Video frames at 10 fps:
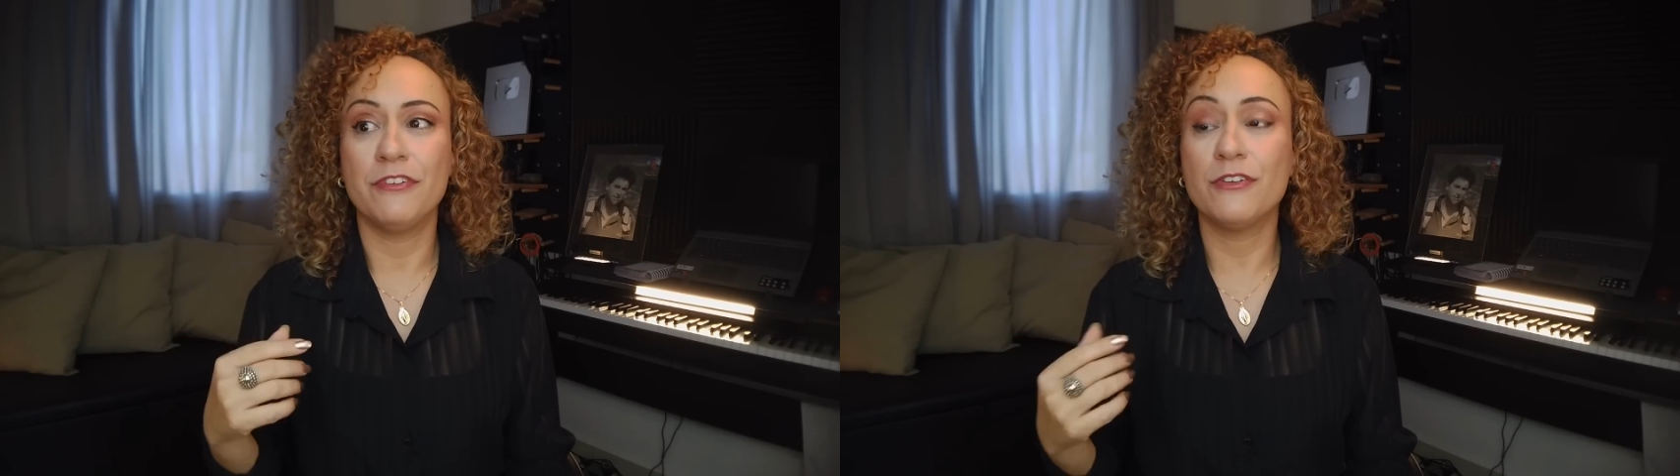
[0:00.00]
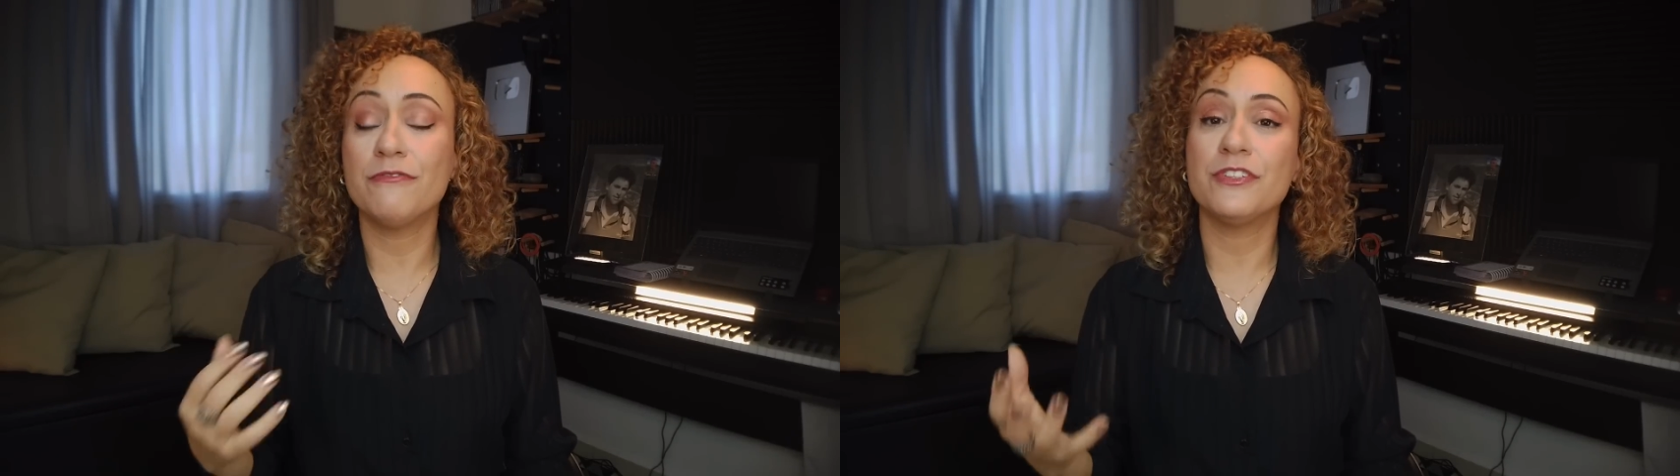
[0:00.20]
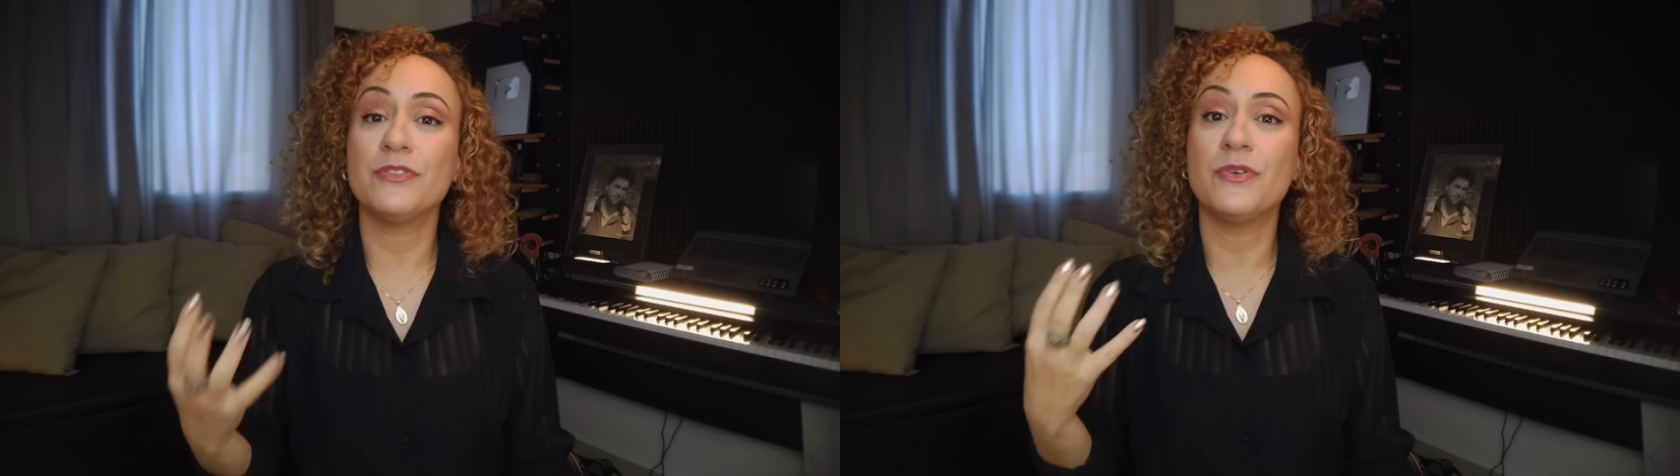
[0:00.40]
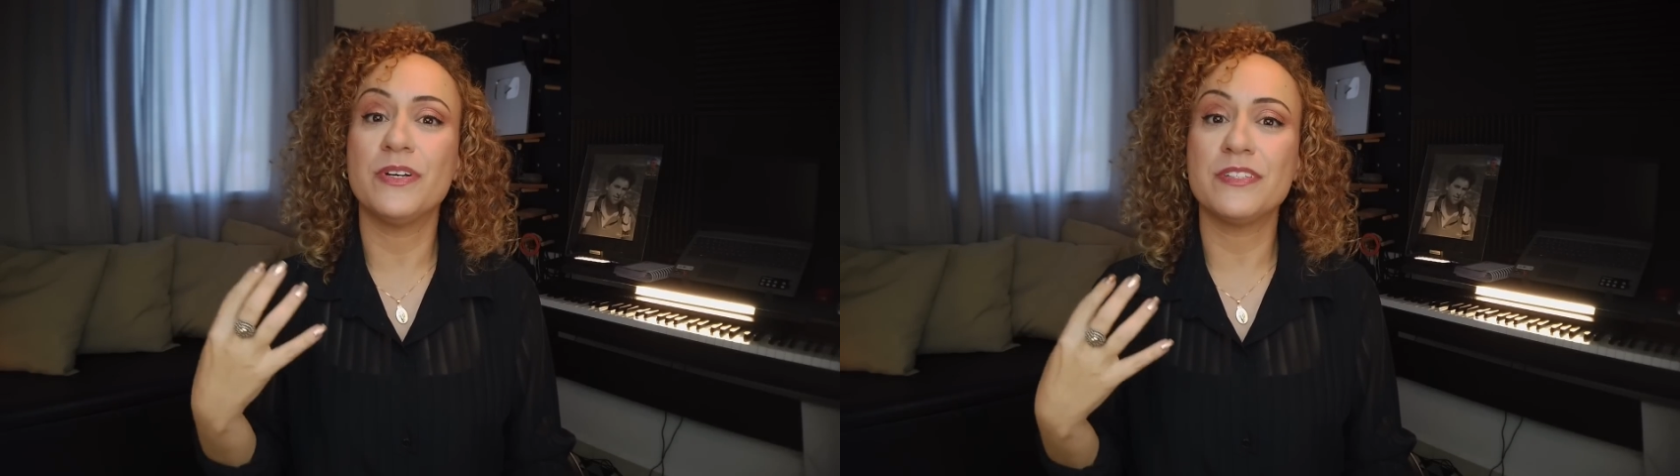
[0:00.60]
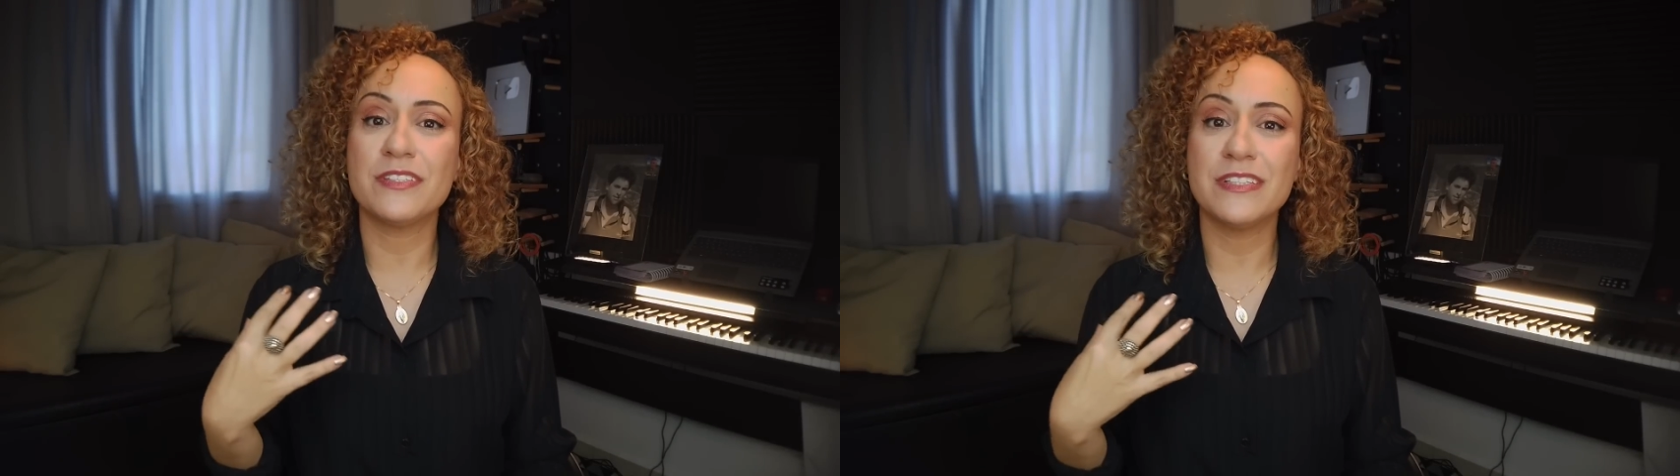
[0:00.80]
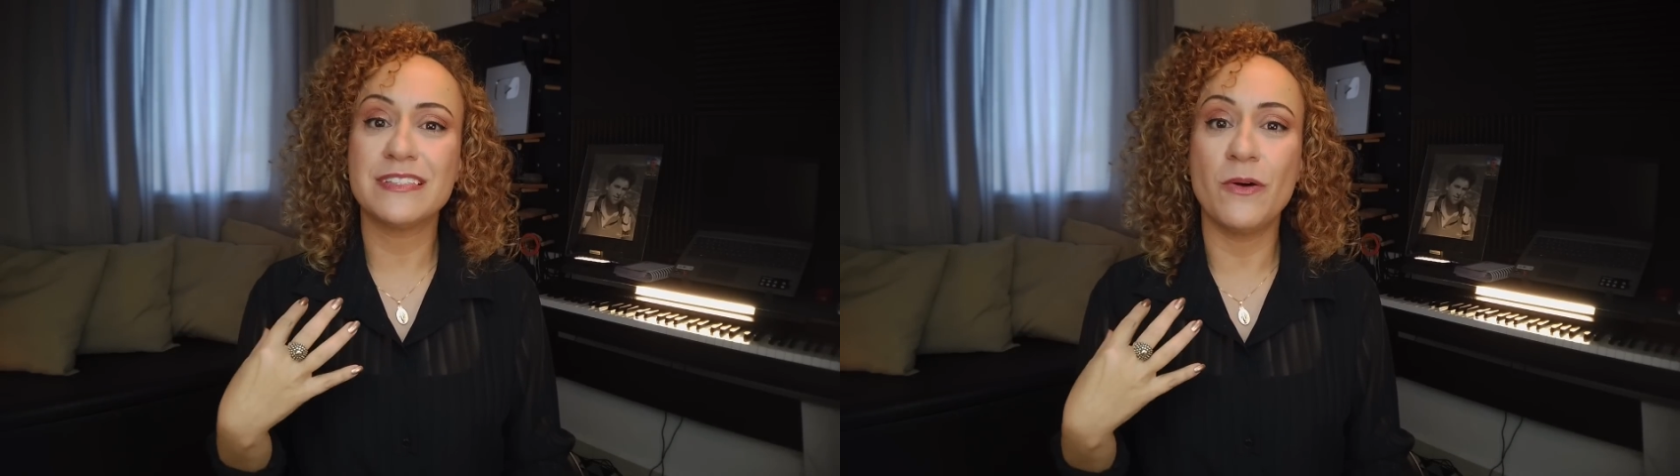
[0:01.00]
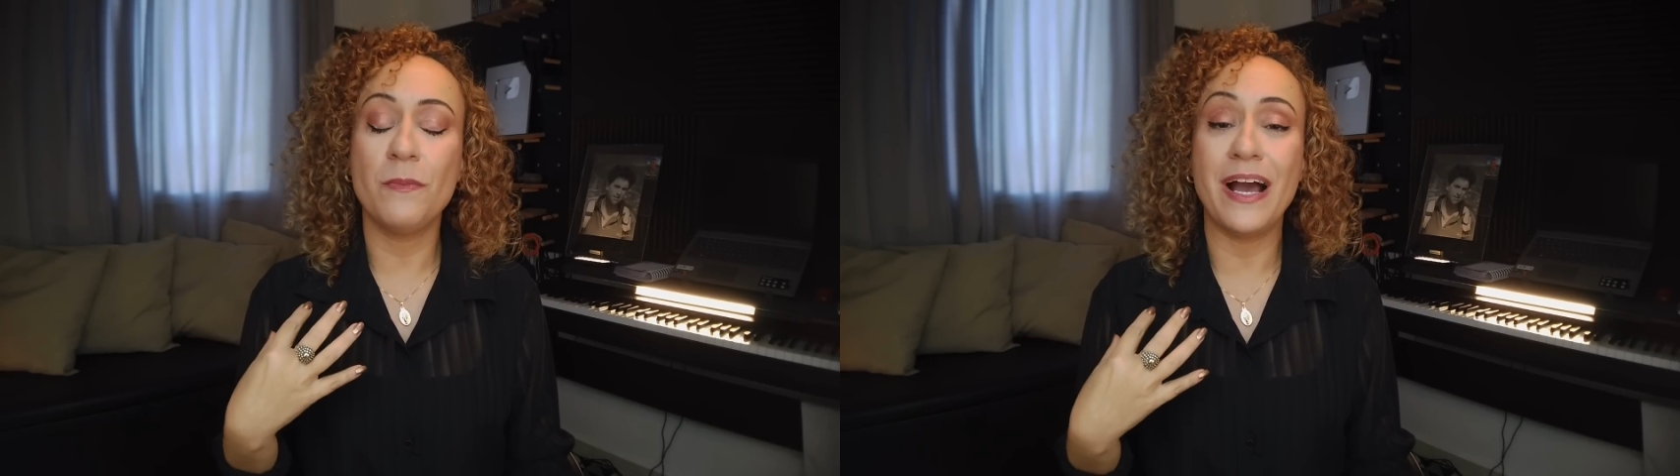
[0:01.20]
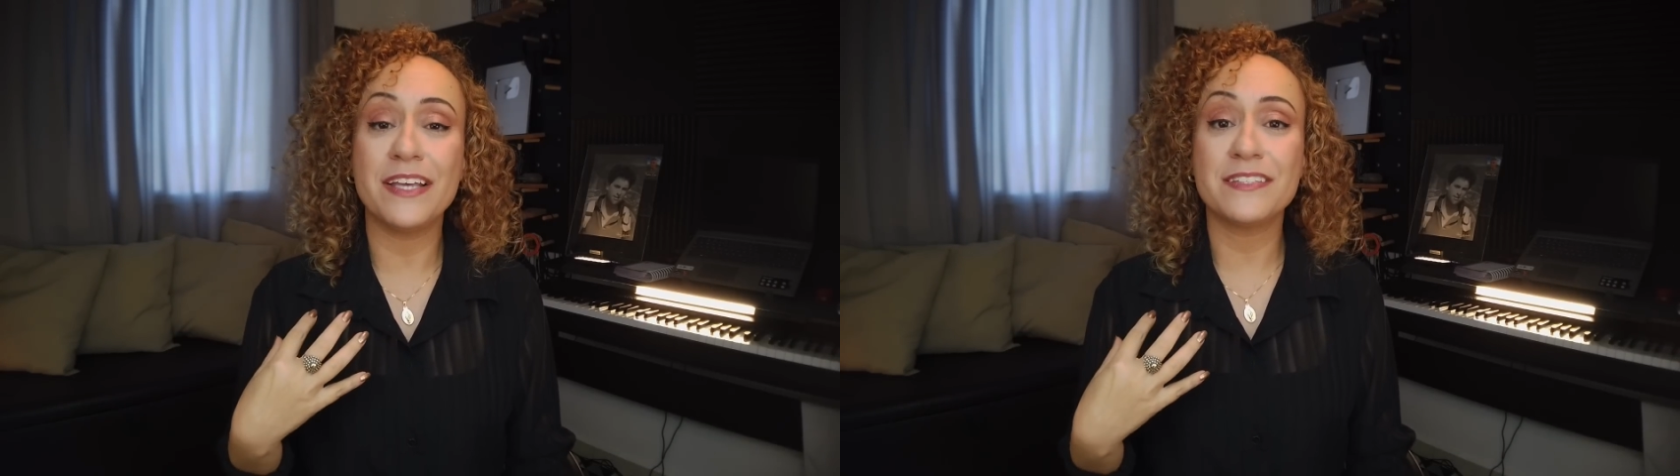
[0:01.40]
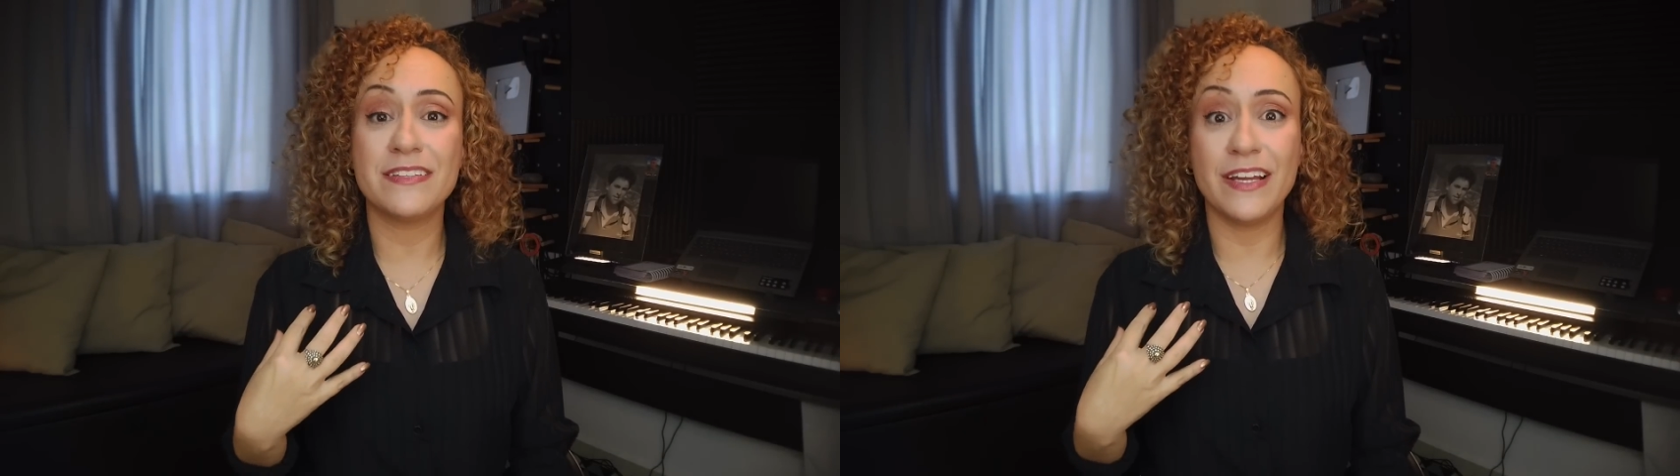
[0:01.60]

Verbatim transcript: foram vindo coisas que estão mais